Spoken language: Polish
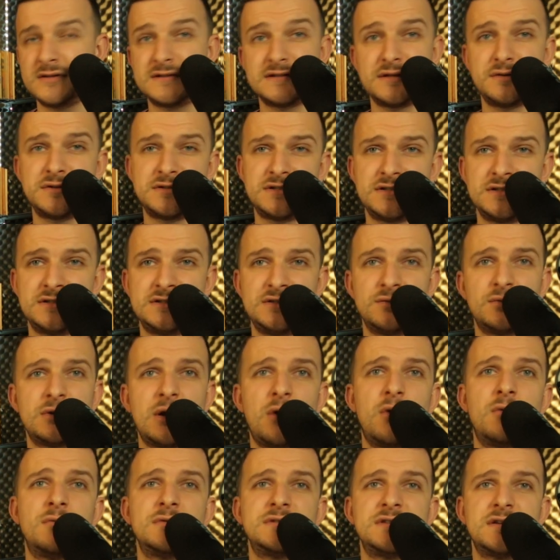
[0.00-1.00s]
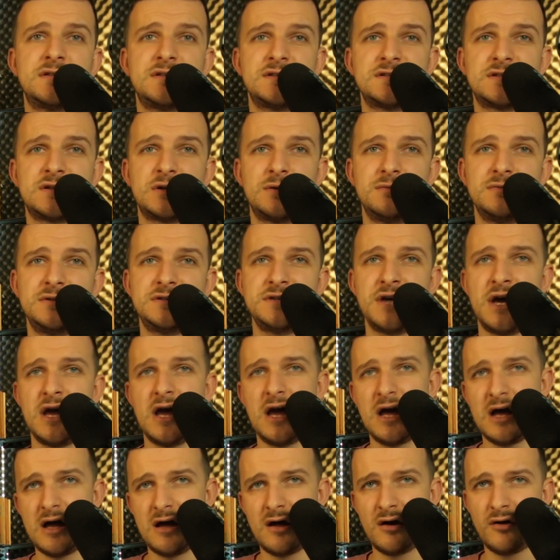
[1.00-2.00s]
Całe szczęście udało mu się to zrobić,
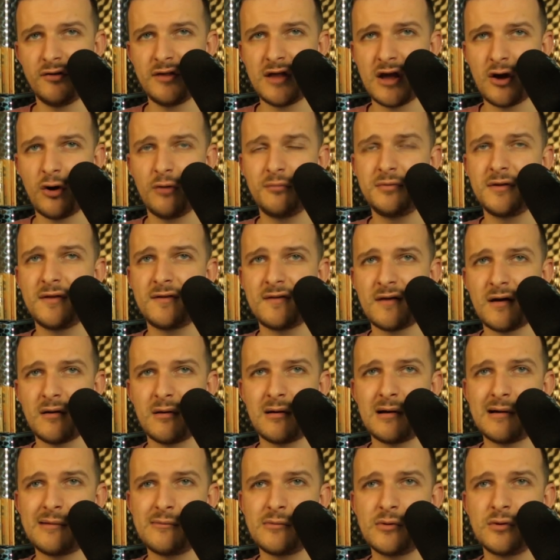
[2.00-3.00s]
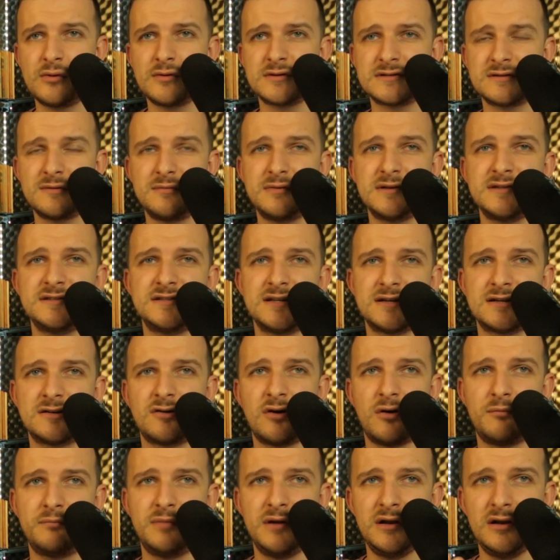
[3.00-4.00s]
a ona obiecała mu, że będzie
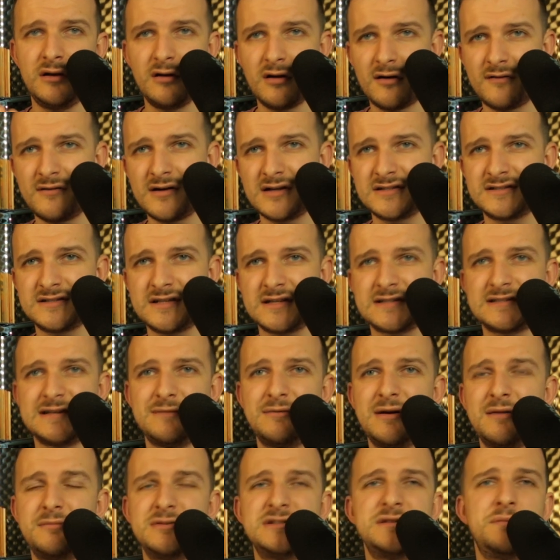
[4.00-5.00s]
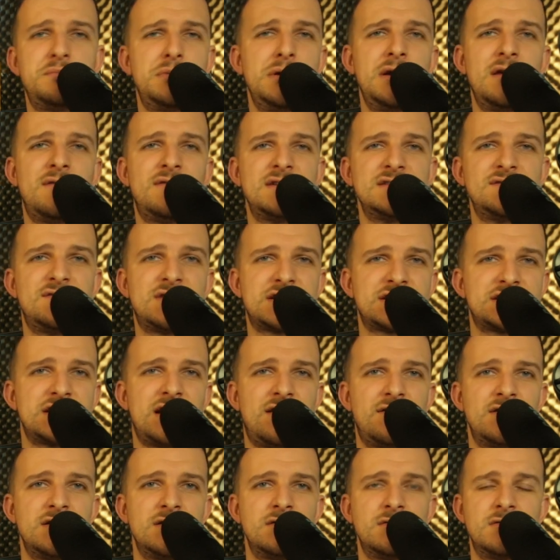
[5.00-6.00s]
go pilnować, tak samo jak będzie pilnować
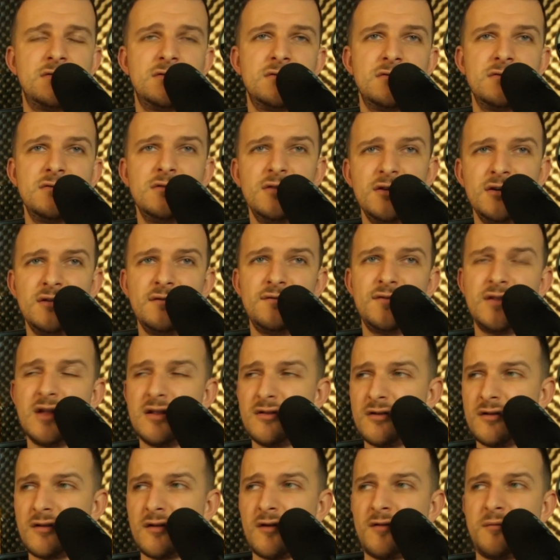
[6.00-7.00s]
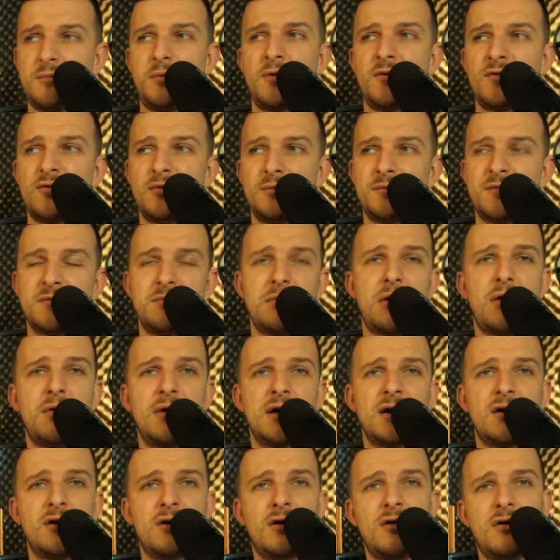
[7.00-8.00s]
Warszawy. No i w ten oto sposób z
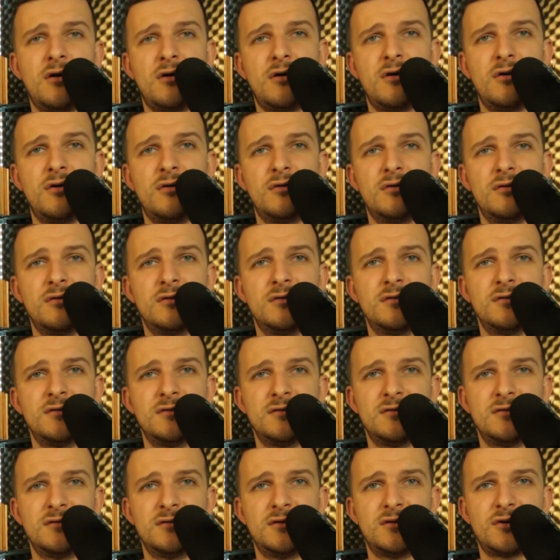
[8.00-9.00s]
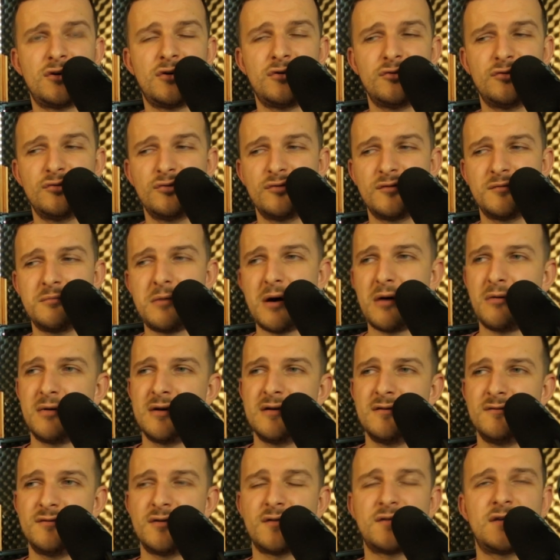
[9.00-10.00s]
małego y, grodu, z
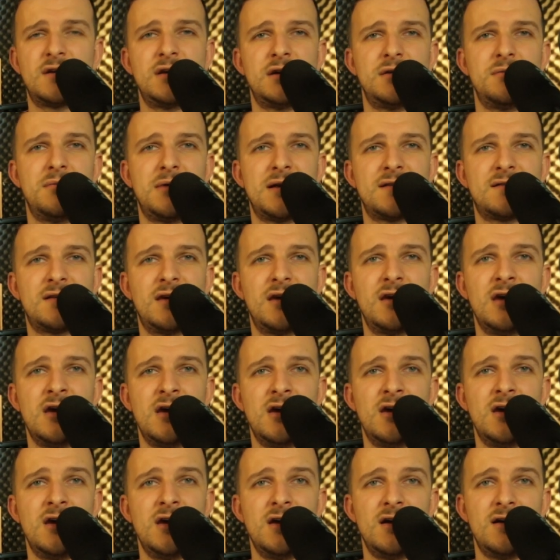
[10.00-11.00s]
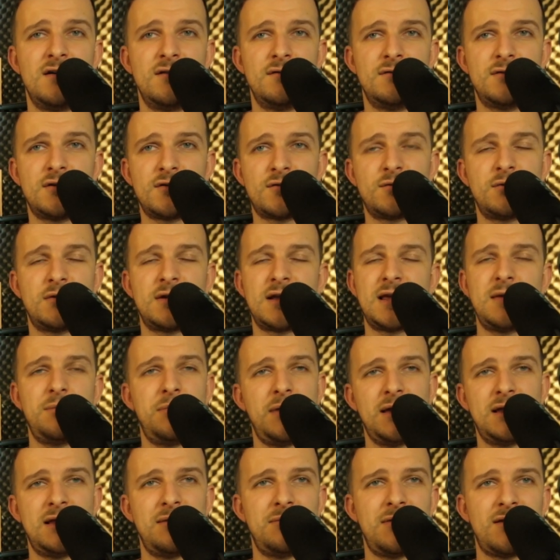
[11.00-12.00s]
małej wioski rybackiej wyrosło takie
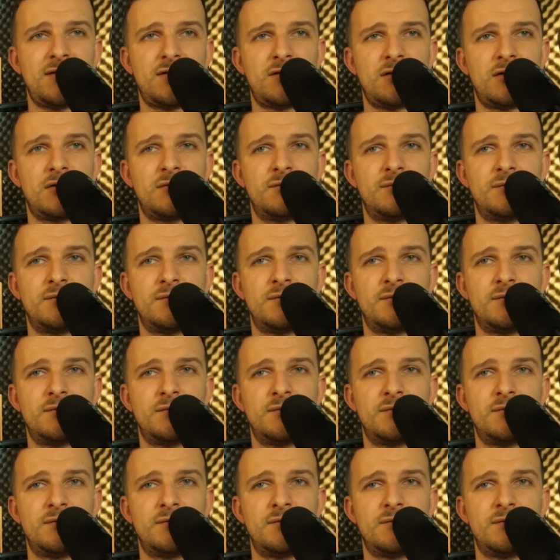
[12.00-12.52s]
piękne miasto.